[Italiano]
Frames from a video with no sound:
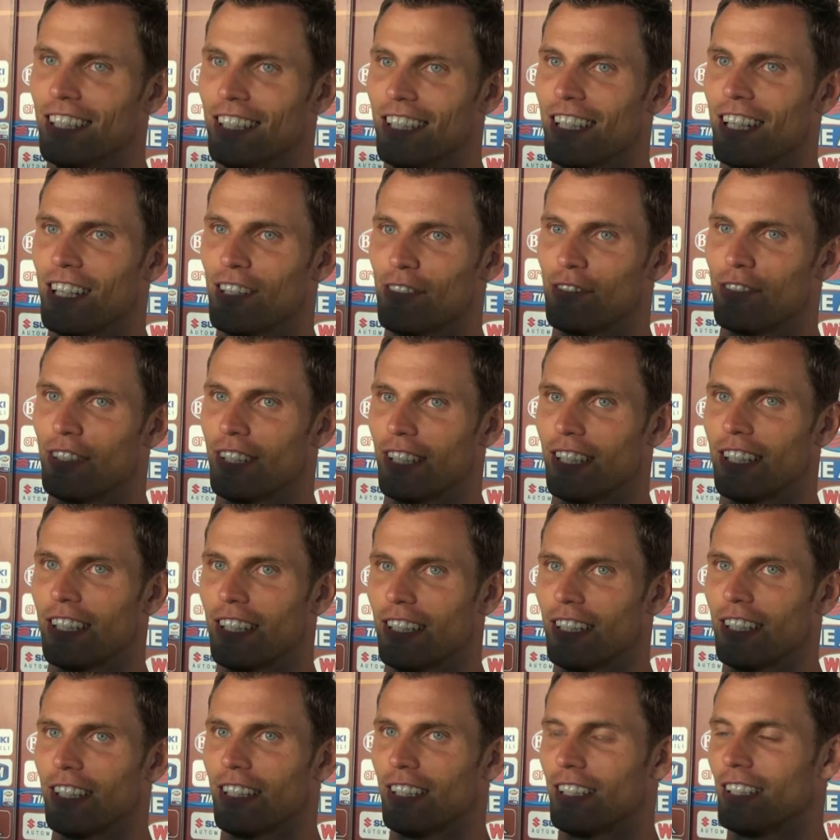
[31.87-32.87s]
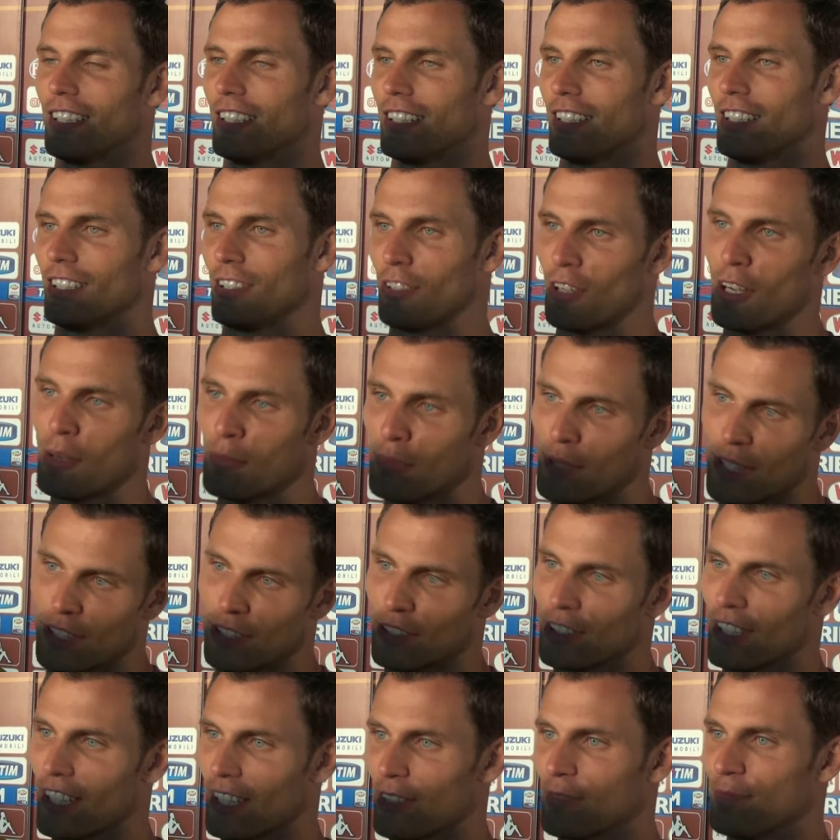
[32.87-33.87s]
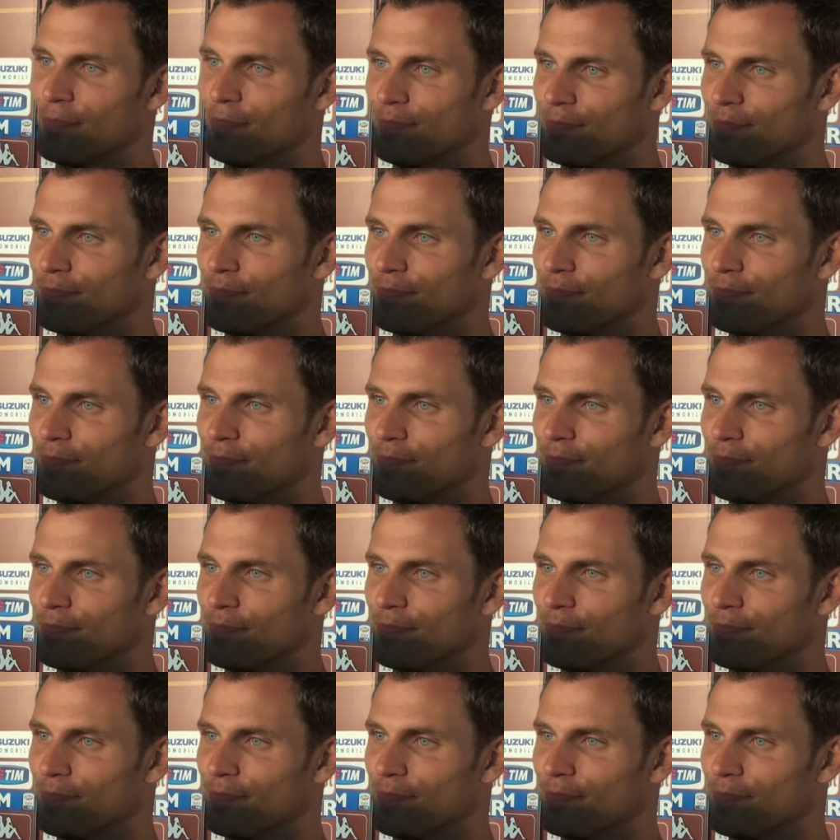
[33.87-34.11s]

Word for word: e alla fine ho capito. Dai.